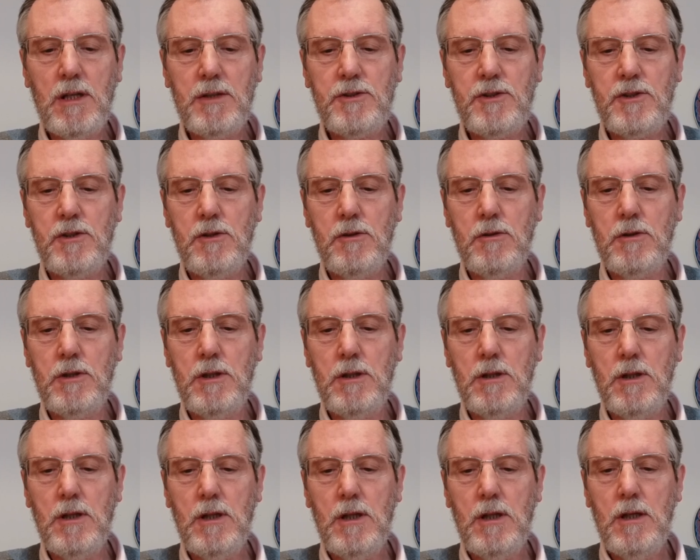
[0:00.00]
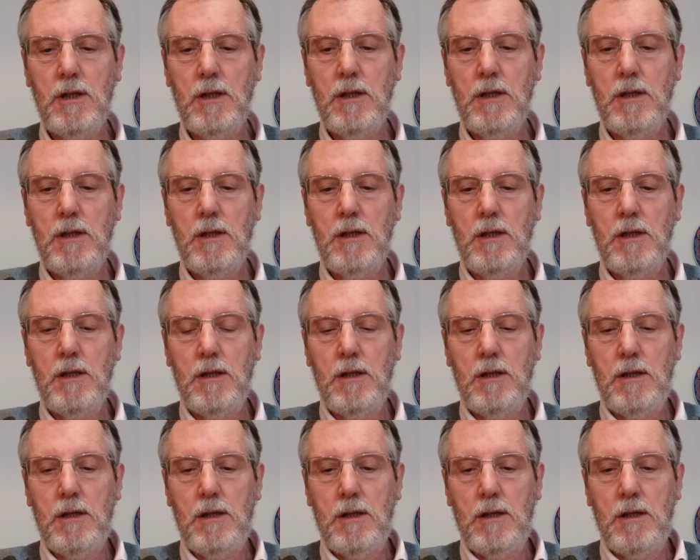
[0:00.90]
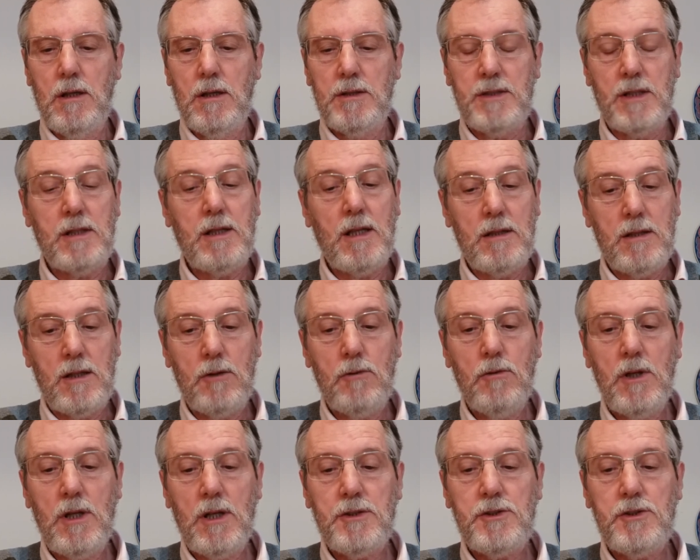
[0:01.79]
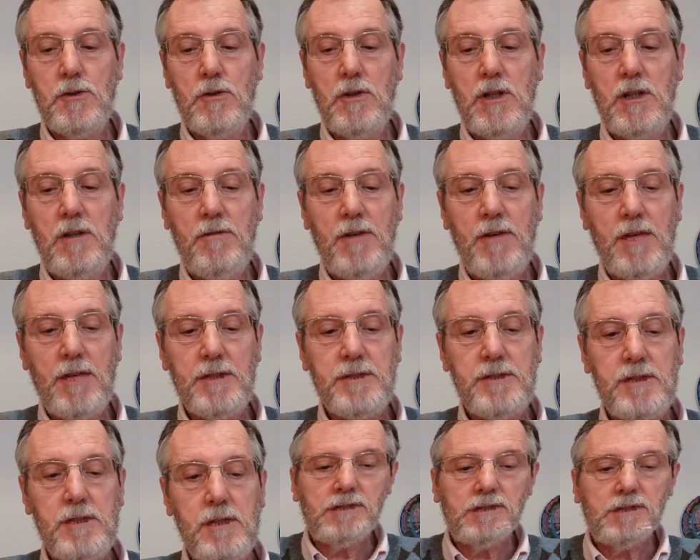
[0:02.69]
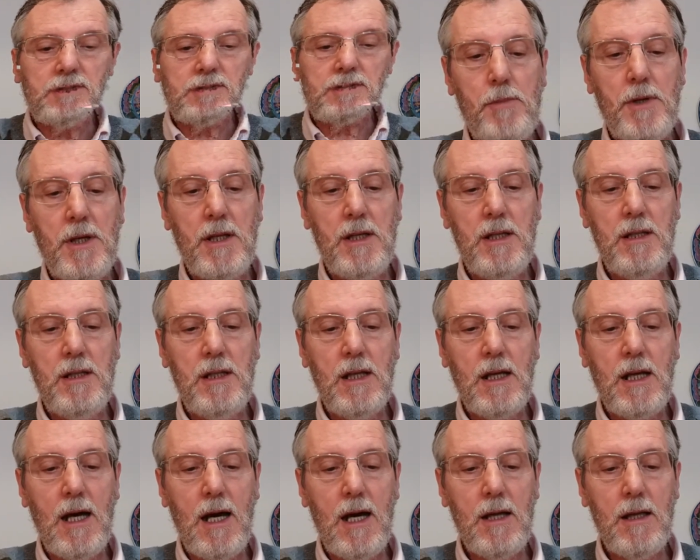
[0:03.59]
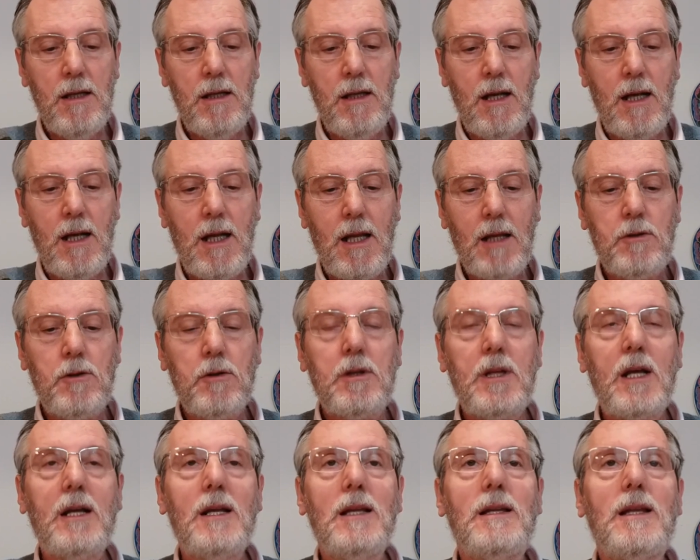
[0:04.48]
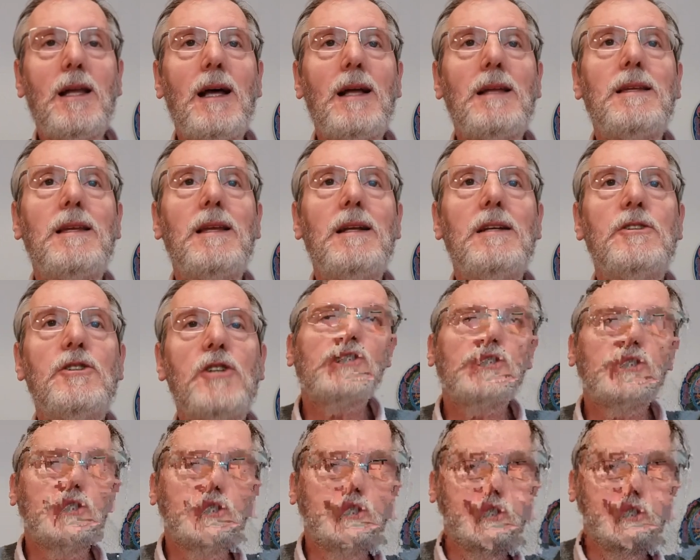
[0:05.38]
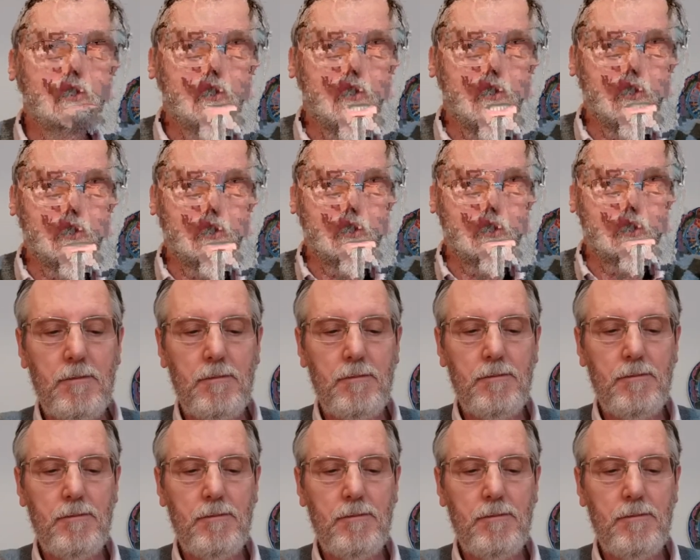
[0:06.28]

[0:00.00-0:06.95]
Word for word: nazioni, 72 nazioni diverse per indicare la totalità del genere umano.